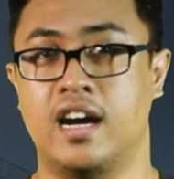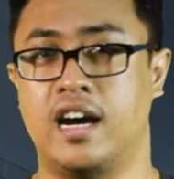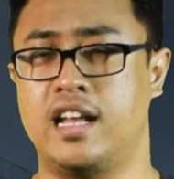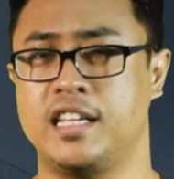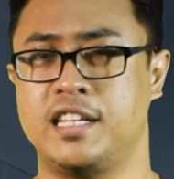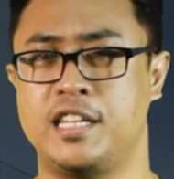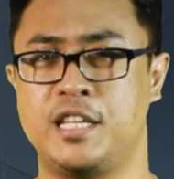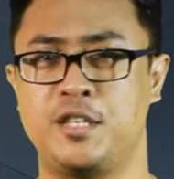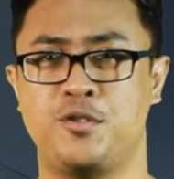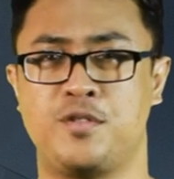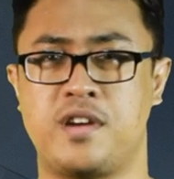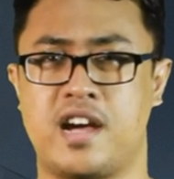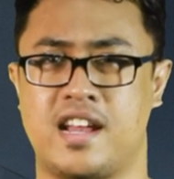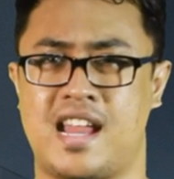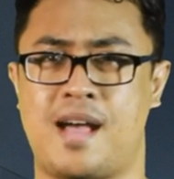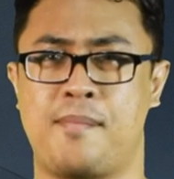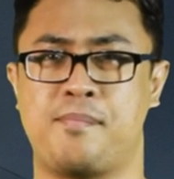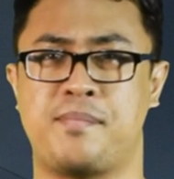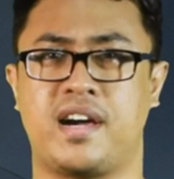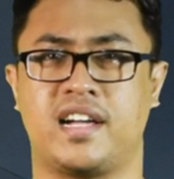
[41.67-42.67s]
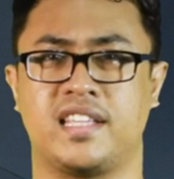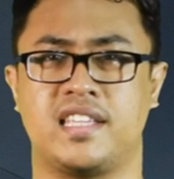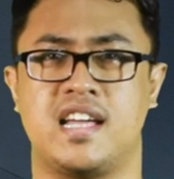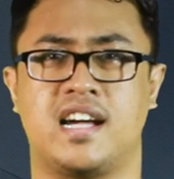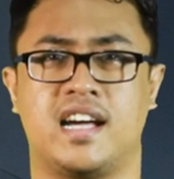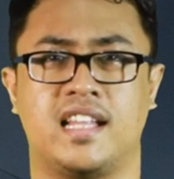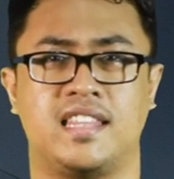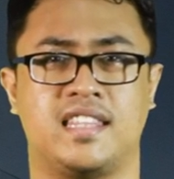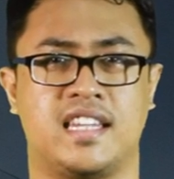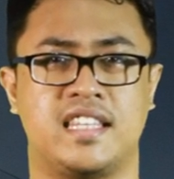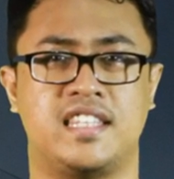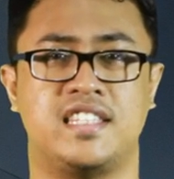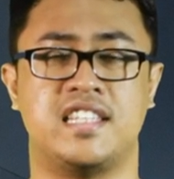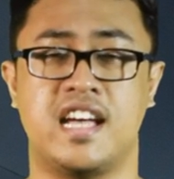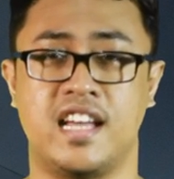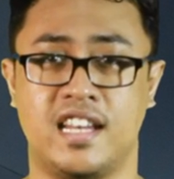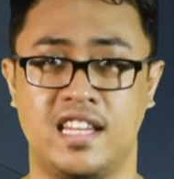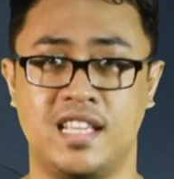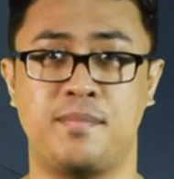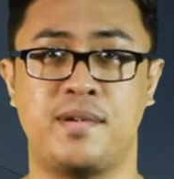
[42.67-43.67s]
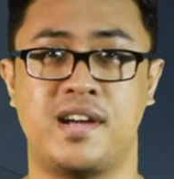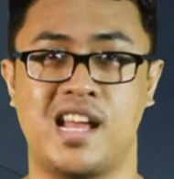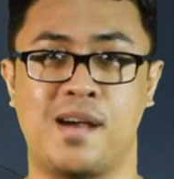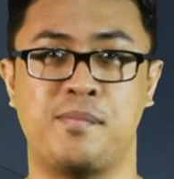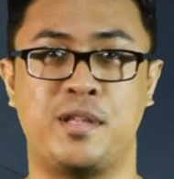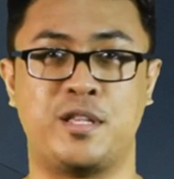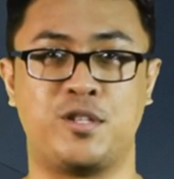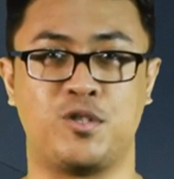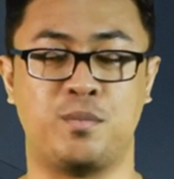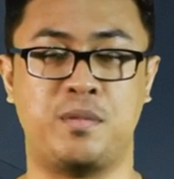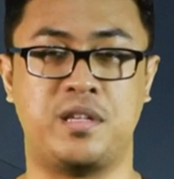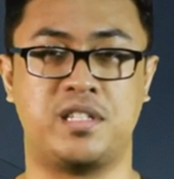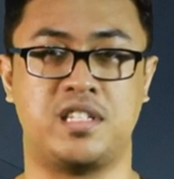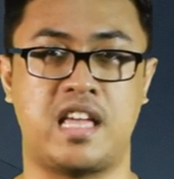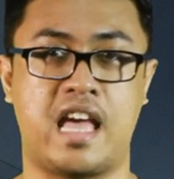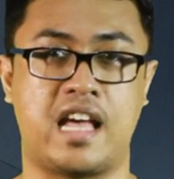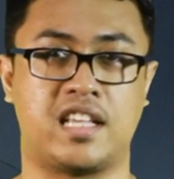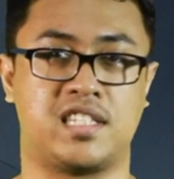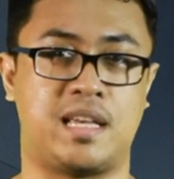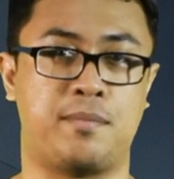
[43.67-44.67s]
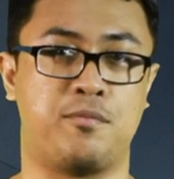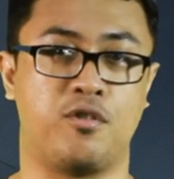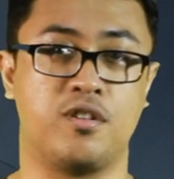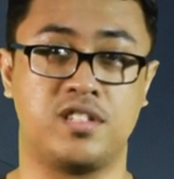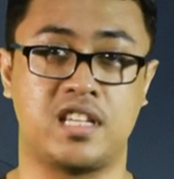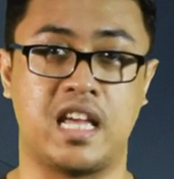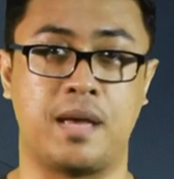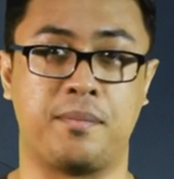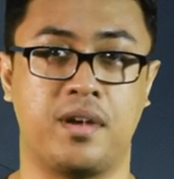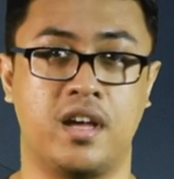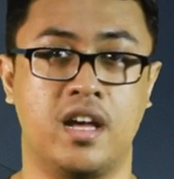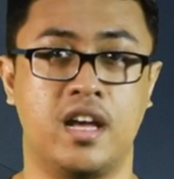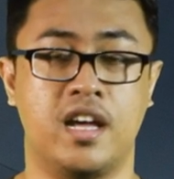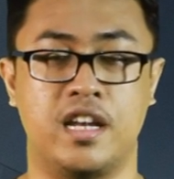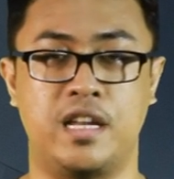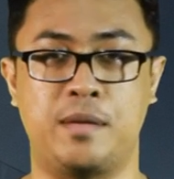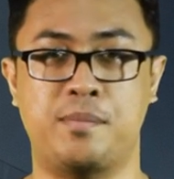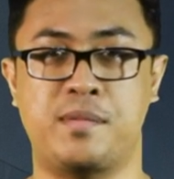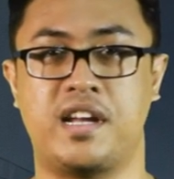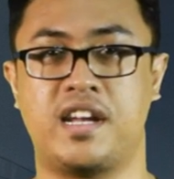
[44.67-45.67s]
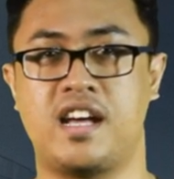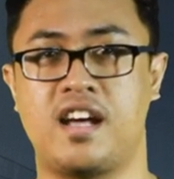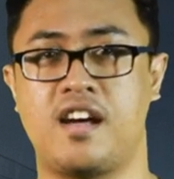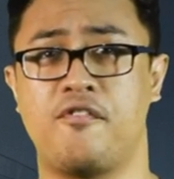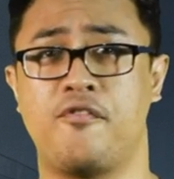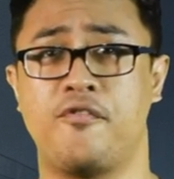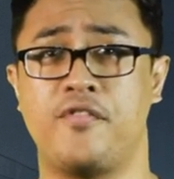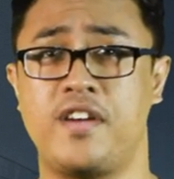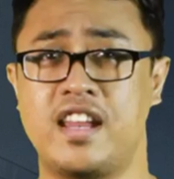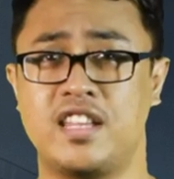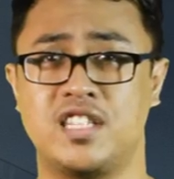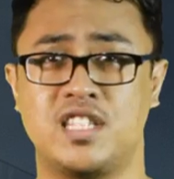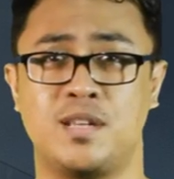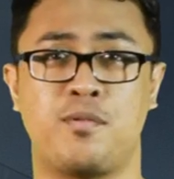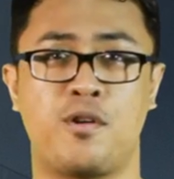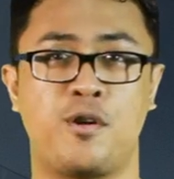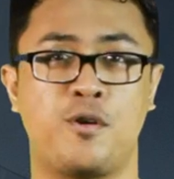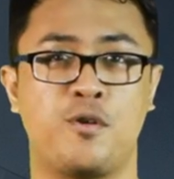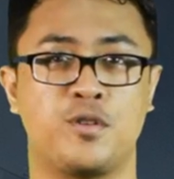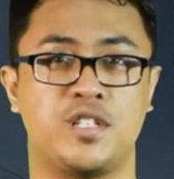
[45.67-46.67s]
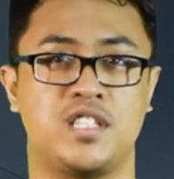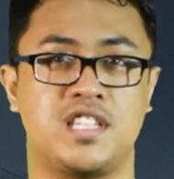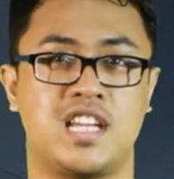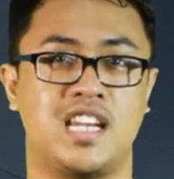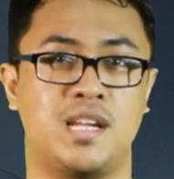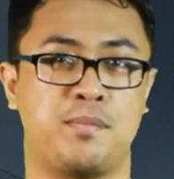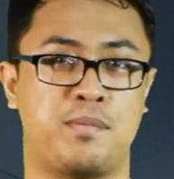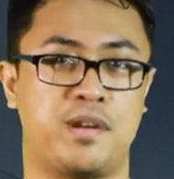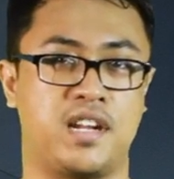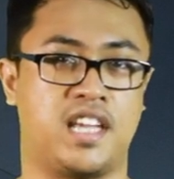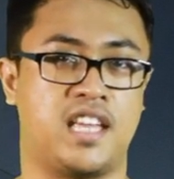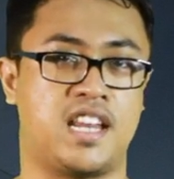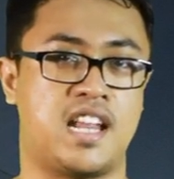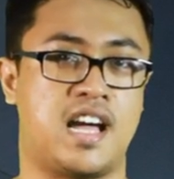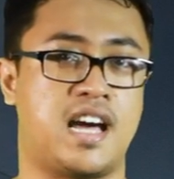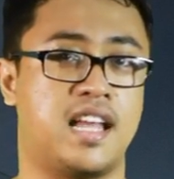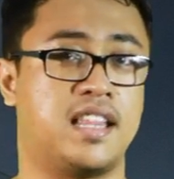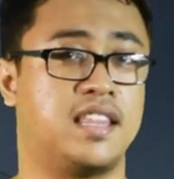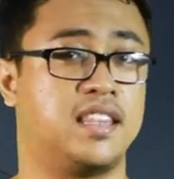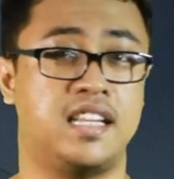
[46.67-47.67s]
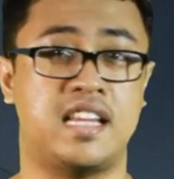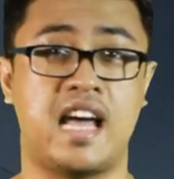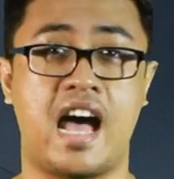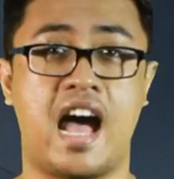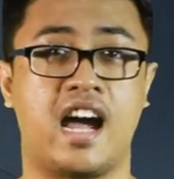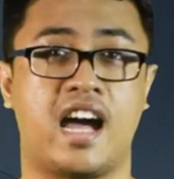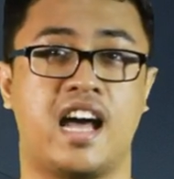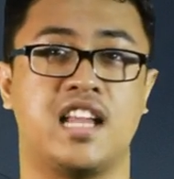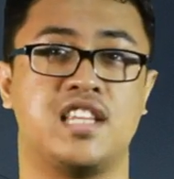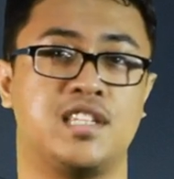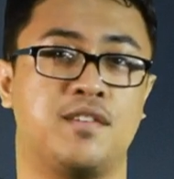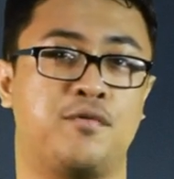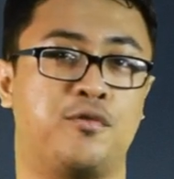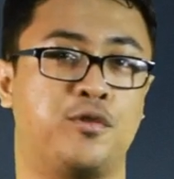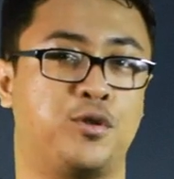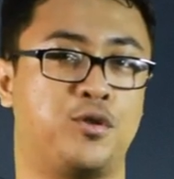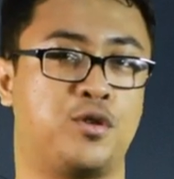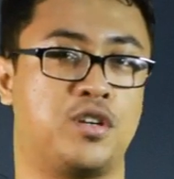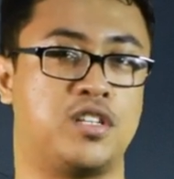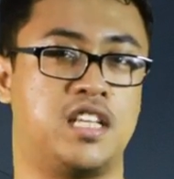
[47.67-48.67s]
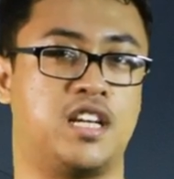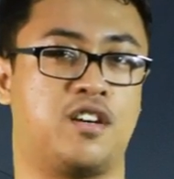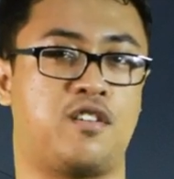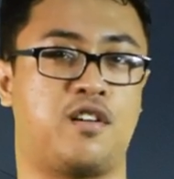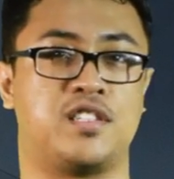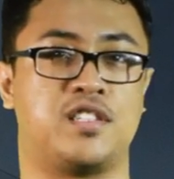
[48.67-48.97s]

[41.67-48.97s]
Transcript: Hal ini juga nampaknya akan terjadi pada Mitsubishi XM konsep di mana versi produksinya diperkirakan tidak akan sefuturistik